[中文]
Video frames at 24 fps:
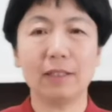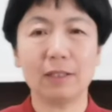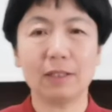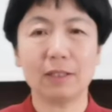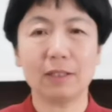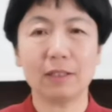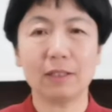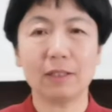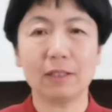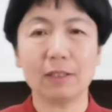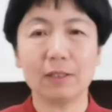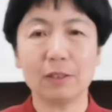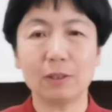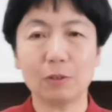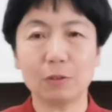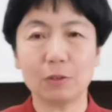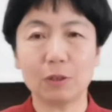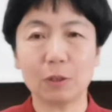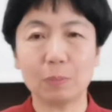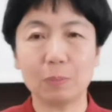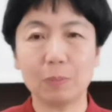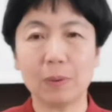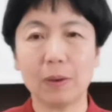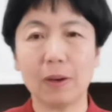实就
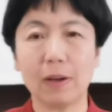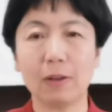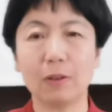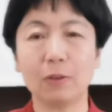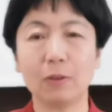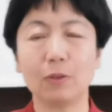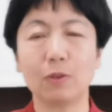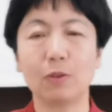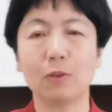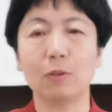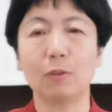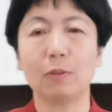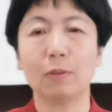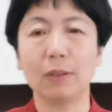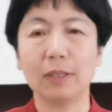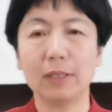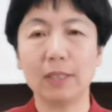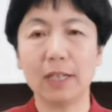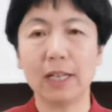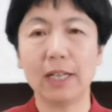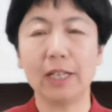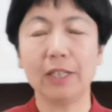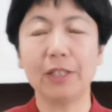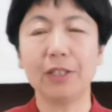是帮助
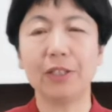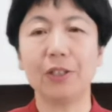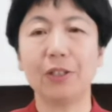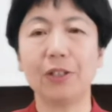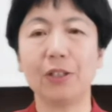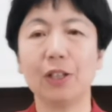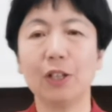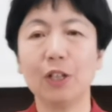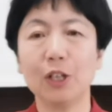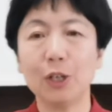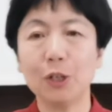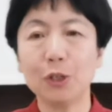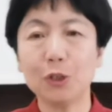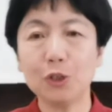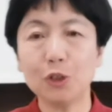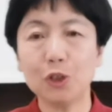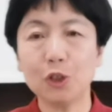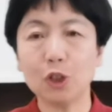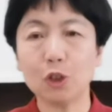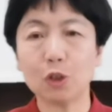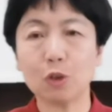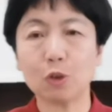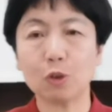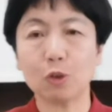人体
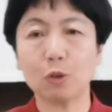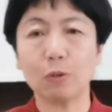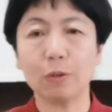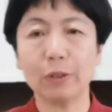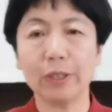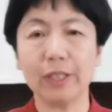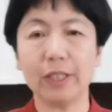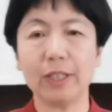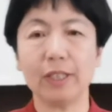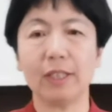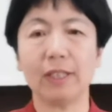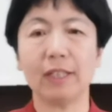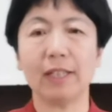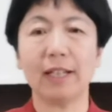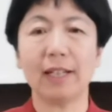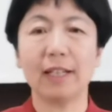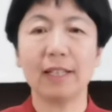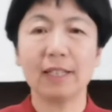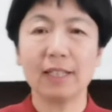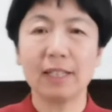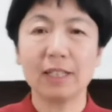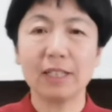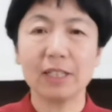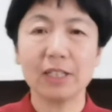去除一些
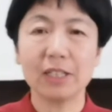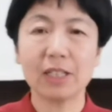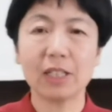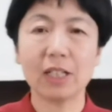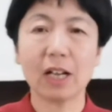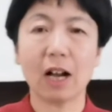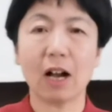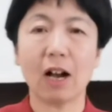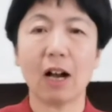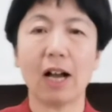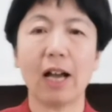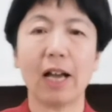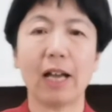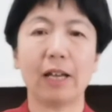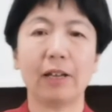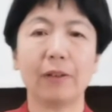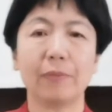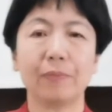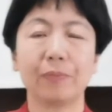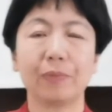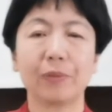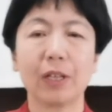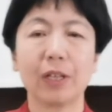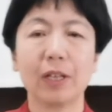障碍，
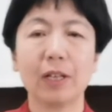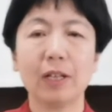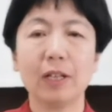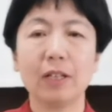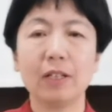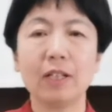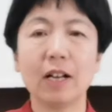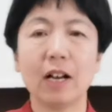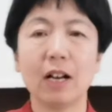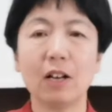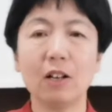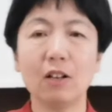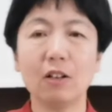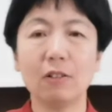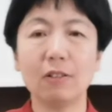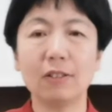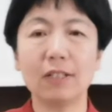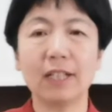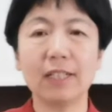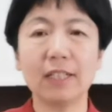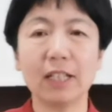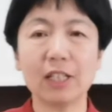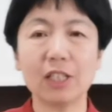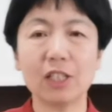然后
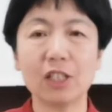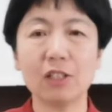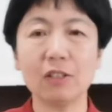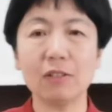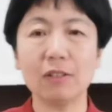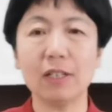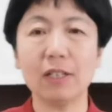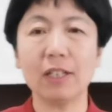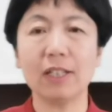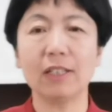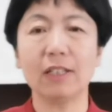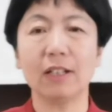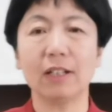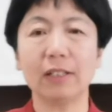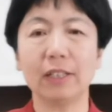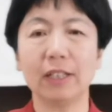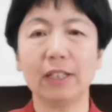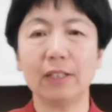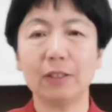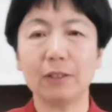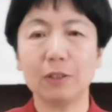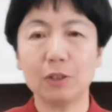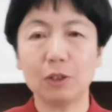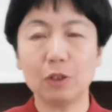人的自愈能
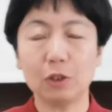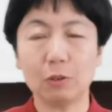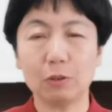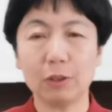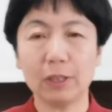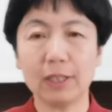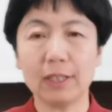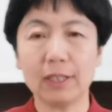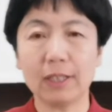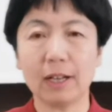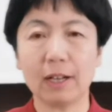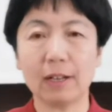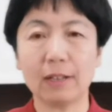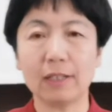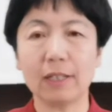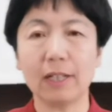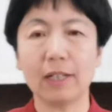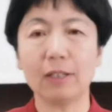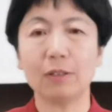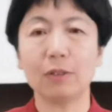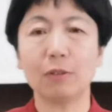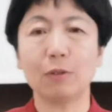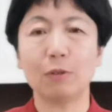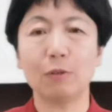力就会让
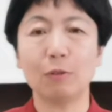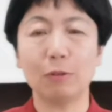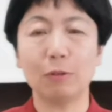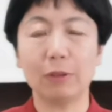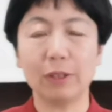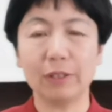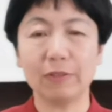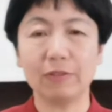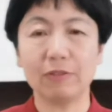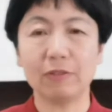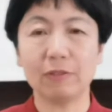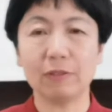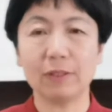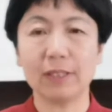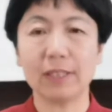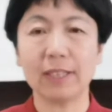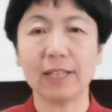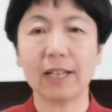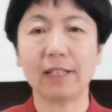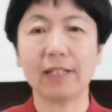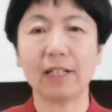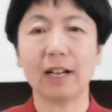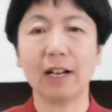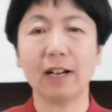人恢复
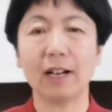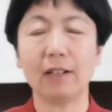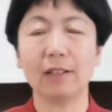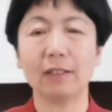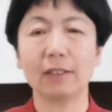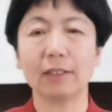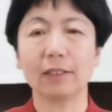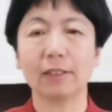健康。